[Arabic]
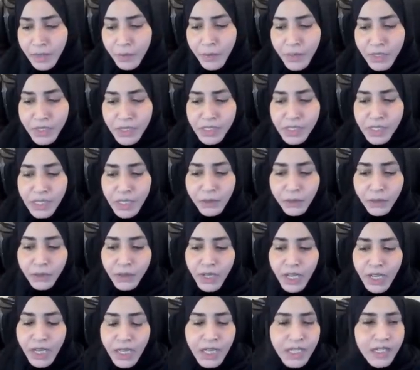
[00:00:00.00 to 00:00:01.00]
ونسأل
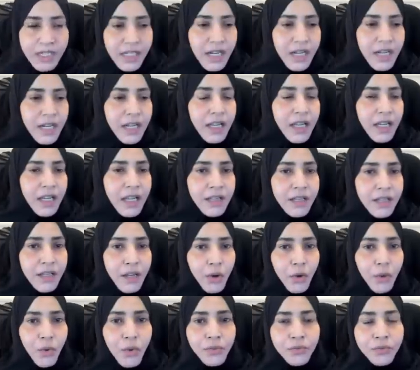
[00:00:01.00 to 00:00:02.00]
الله تعالى أن
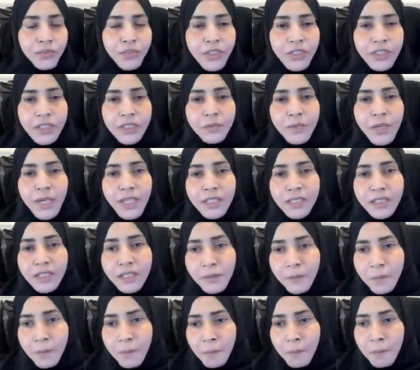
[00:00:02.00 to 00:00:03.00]
نكون في
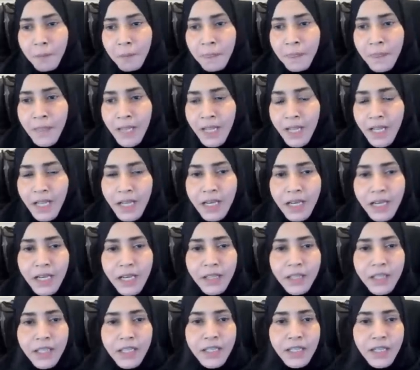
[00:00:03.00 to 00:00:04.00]
عباده
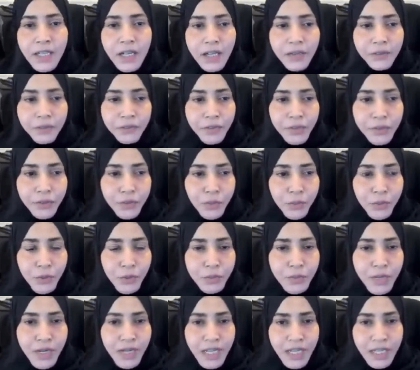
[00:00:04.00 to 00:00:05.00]
الذين حفتهم
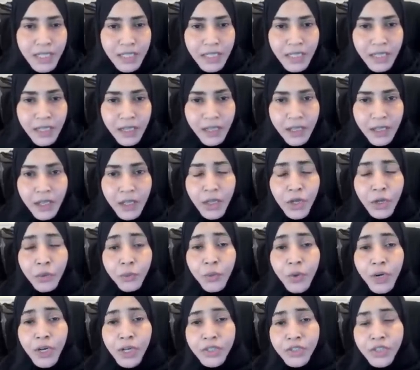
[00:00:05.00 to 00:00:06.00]
الملائكة
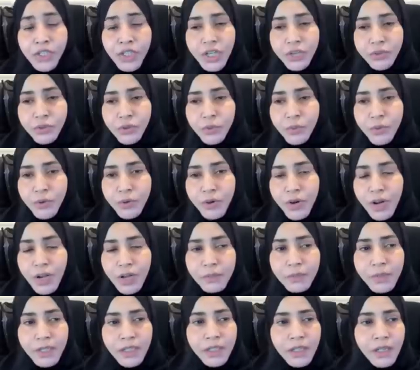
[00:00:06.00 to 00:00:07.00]
وغشيتهم
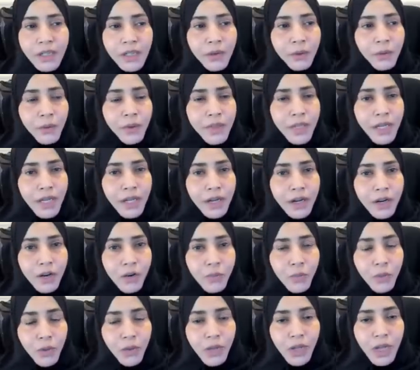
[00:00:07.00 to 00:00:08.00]
الرحمة
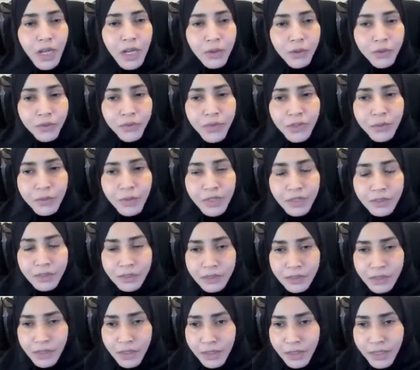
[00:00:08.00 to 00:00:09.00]
وذكرهم الله في من
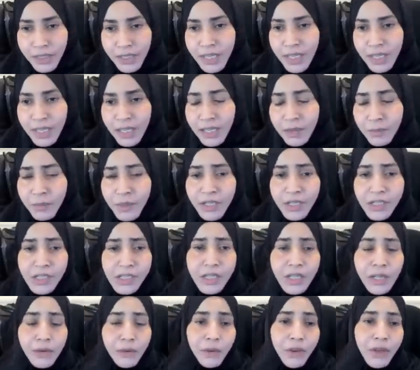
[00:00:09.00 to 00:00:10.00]
عنده كما
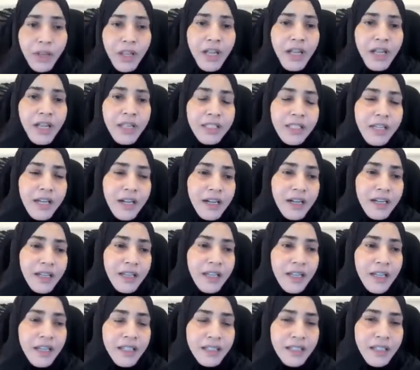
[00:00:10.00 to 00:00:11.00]
نسأل الله
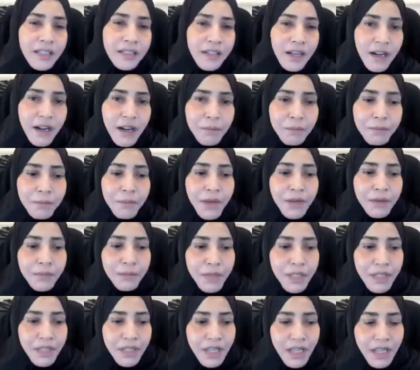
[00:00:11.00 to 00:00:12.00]
تعالى أن يتقبل
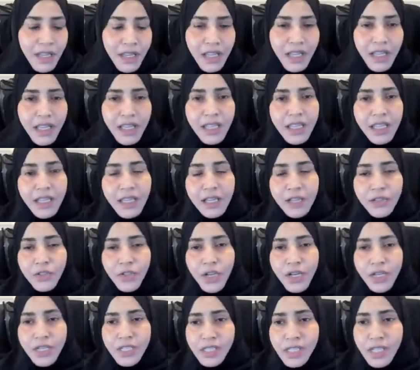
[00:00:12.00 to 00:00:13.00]
منا هذه
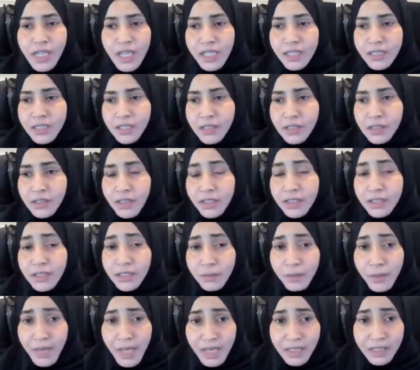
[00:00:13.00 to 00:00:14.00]
الجلسات
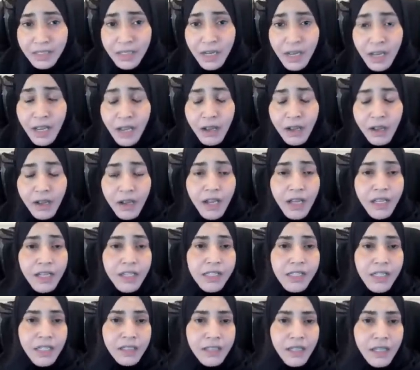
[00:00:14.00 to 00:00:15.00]
الطيبات
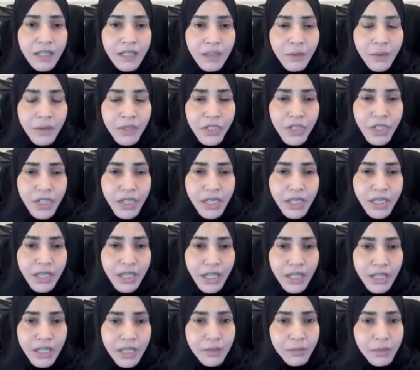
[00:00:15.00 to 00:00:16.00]
خالصة لوجهه
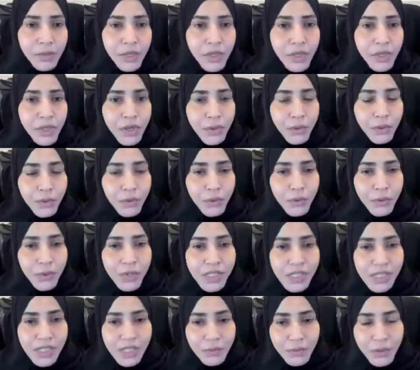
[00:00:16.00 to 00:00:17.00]
الكريم إنه هو
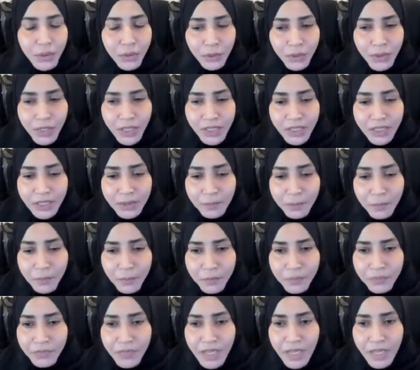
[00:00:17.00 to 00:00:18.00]
السميع العليم
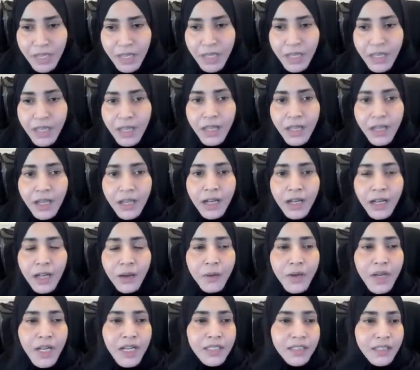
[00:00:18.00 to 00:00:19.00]

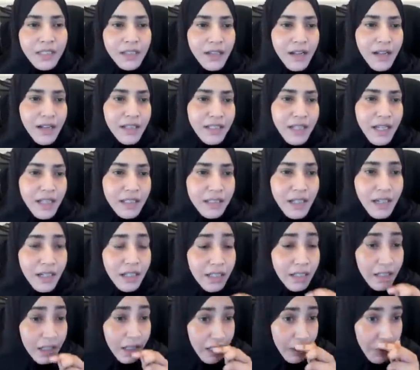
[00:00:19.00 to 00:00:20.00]
أخواتي الغاليات
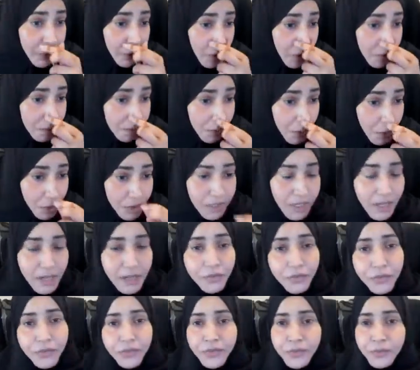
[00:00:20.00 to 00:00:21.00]
حقيقة اليوم
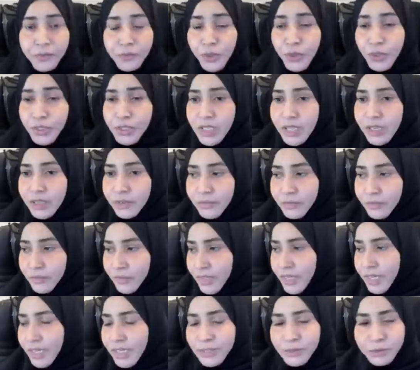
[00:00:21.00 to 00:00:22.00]
مختلف مختلف
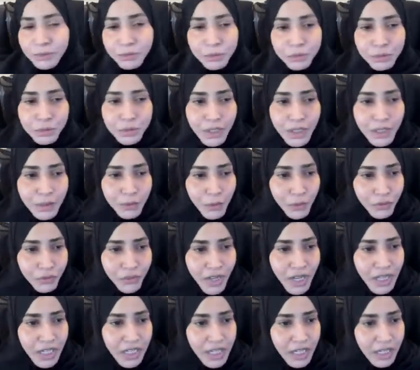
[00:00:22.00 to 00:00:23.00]
لأنه
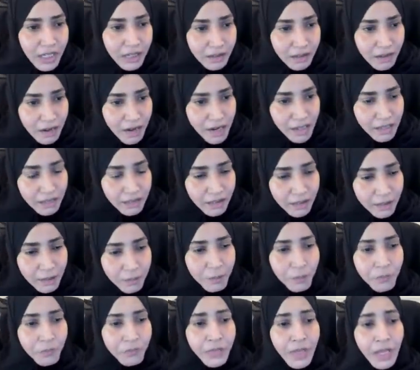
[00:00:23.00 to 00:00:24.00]
المفاجأة
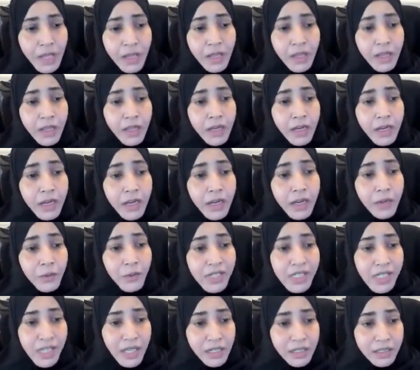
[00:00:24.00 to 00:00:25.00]
الرائعة اللي
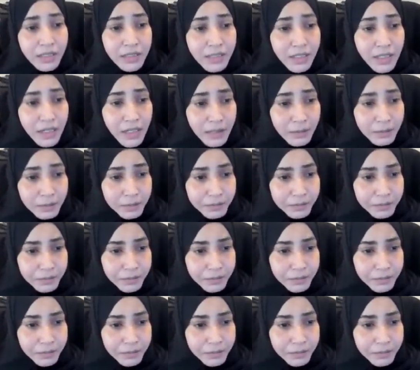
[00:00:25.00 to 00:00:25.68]
وصلتنا